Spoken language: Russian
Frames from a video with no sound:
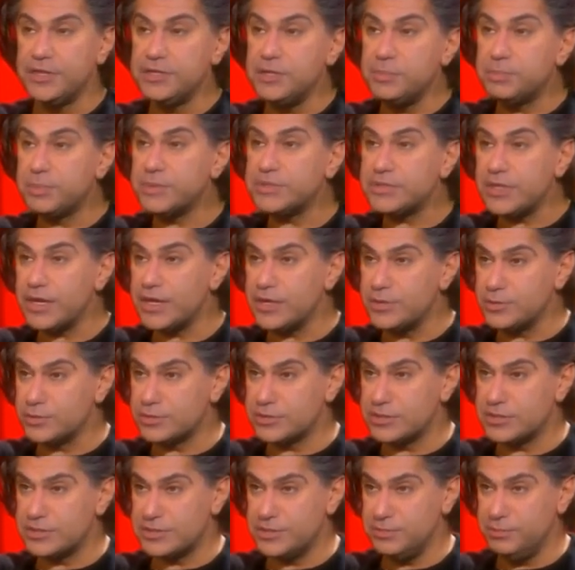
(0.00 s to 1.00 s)
Они
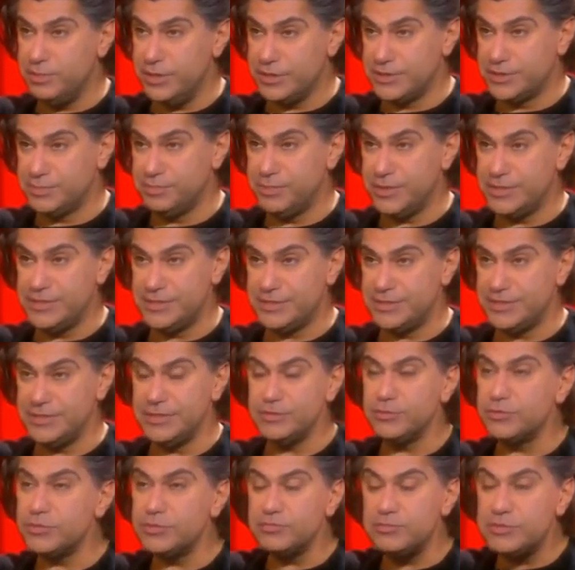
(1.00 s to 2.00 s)
пытаются себя
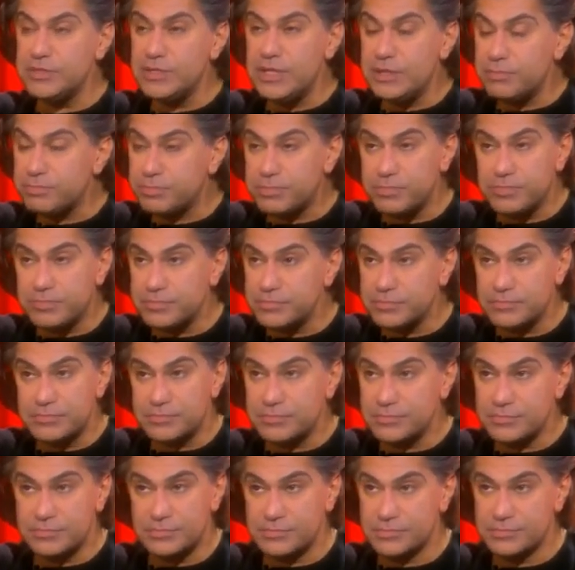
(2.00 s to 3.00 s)
спасти, но им не,
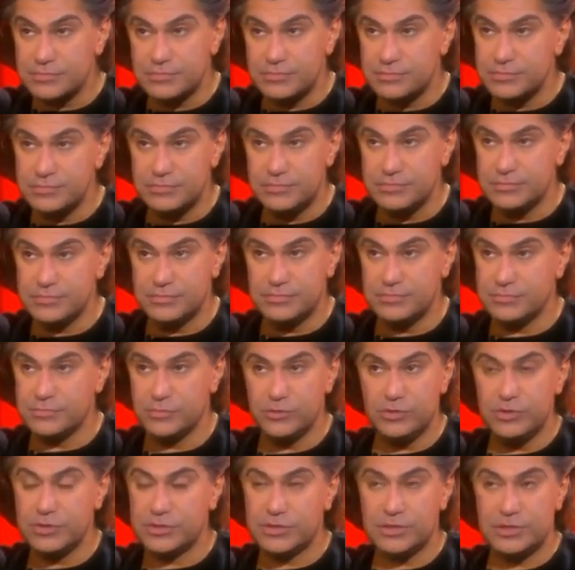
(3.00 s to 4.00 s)

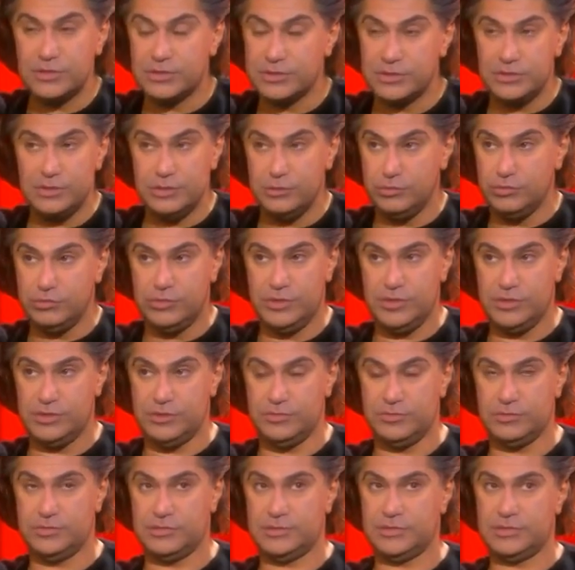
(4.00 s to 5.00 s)
у них это не
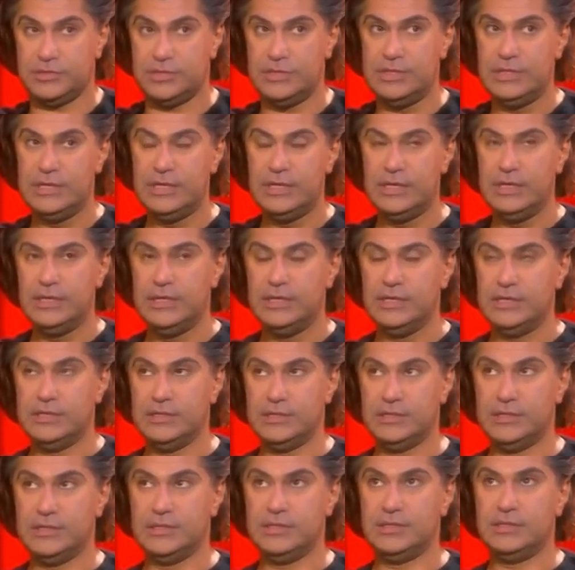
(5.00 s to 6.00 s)
удается.
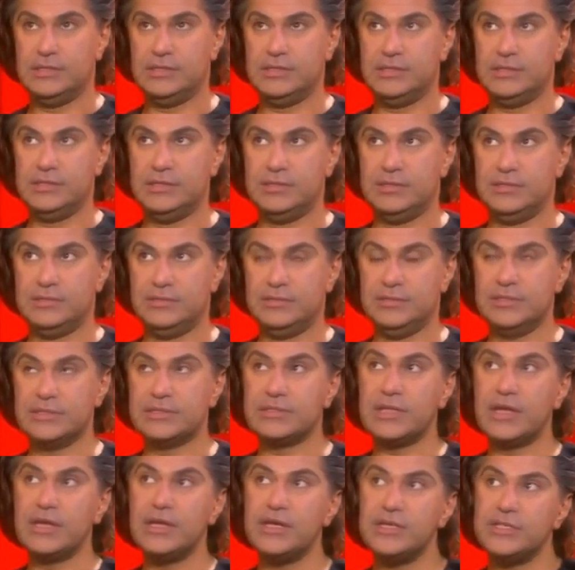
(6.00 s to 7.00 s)
А,
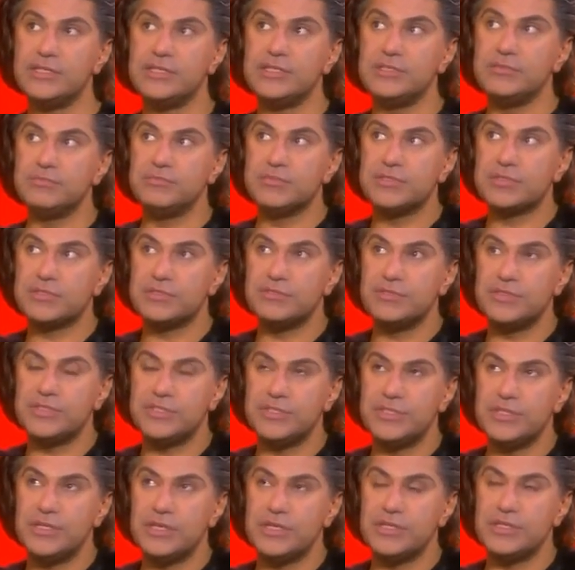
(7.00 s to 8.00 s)
настоящие
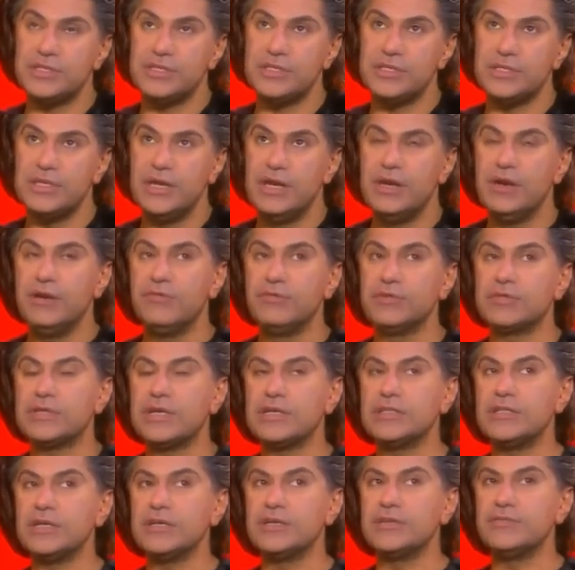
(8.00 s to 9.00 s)
москвичи, они, вот
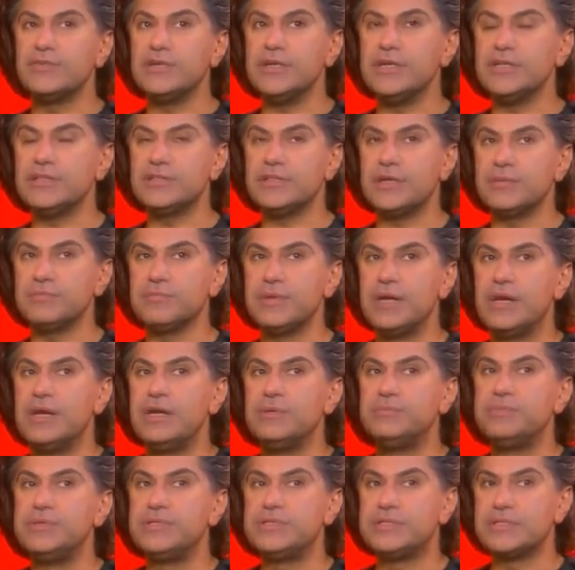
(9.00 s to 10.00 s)
когда говорят там
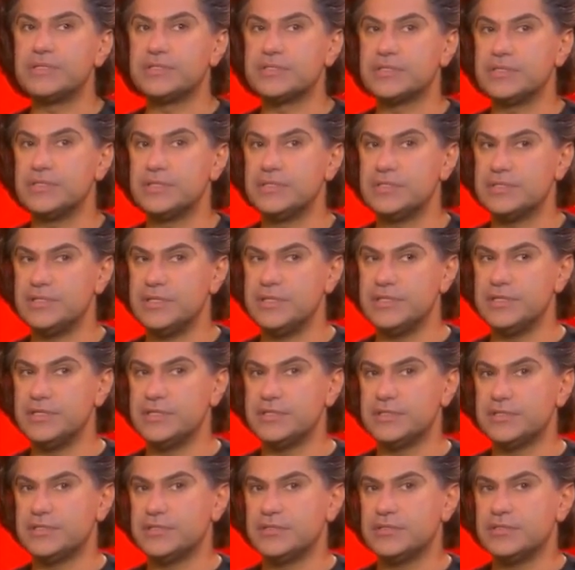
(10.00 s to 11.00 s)
питерская
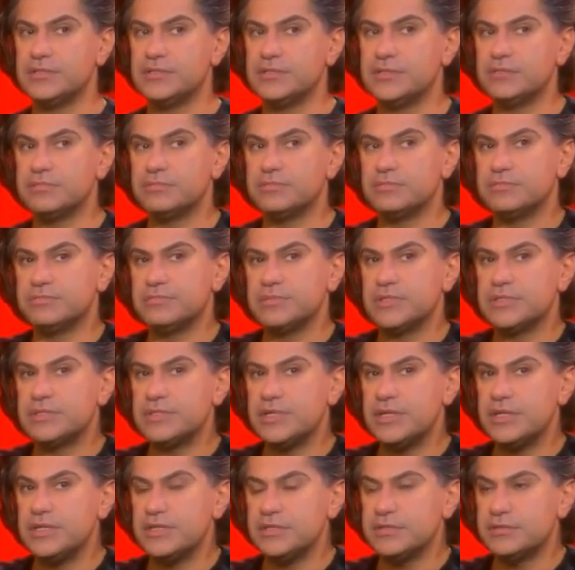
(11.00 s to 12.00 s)
интеллигенция, да,
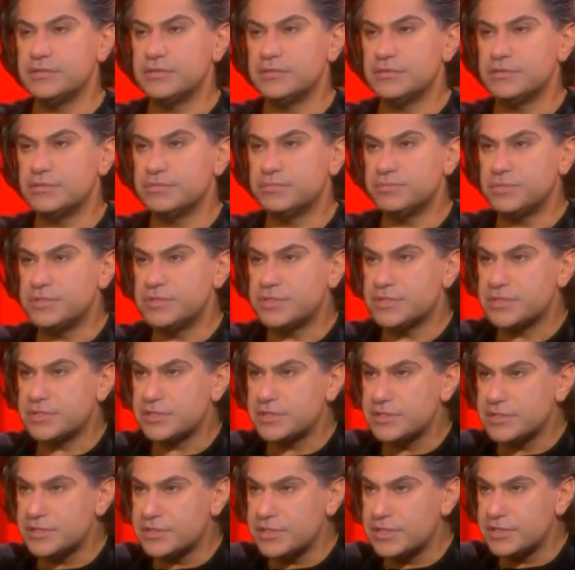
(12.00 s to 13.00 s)
настоя, э,
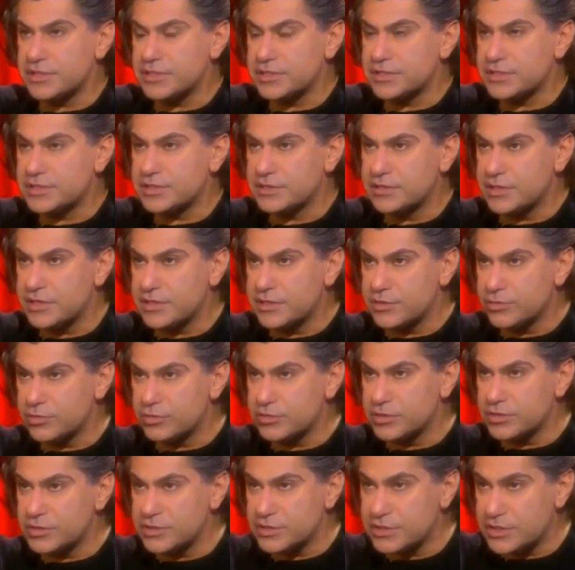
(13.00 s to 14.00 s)
питерская интеллигенция
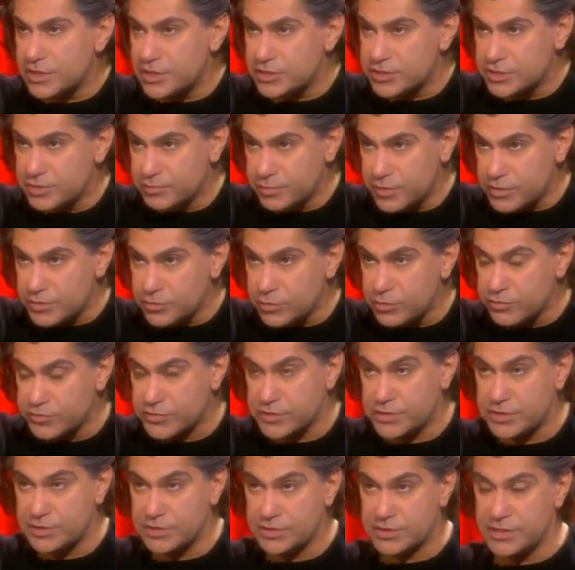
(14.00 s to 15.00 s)
далеко до настоящей
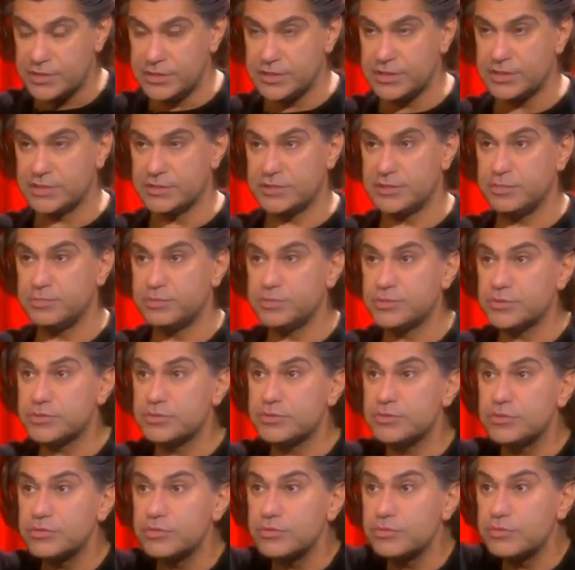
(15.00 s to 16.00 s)
московской интеллигенции,
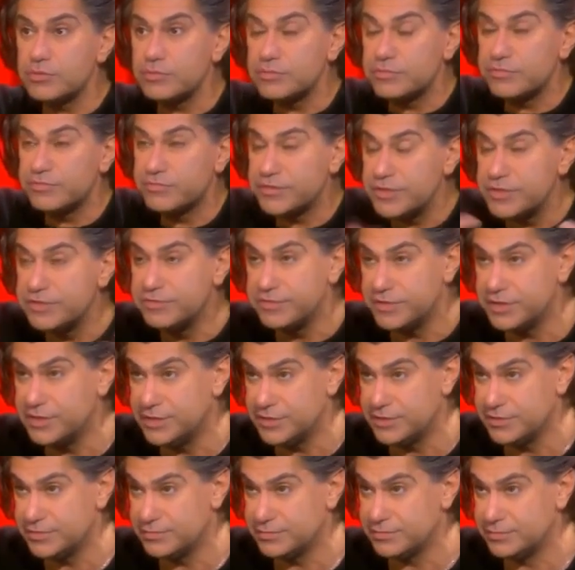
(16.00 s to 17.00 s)
просто ее
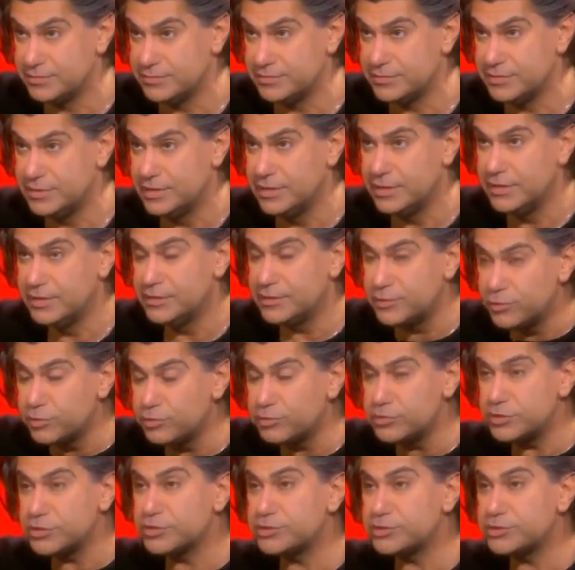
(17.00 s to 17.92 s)
вывели, ее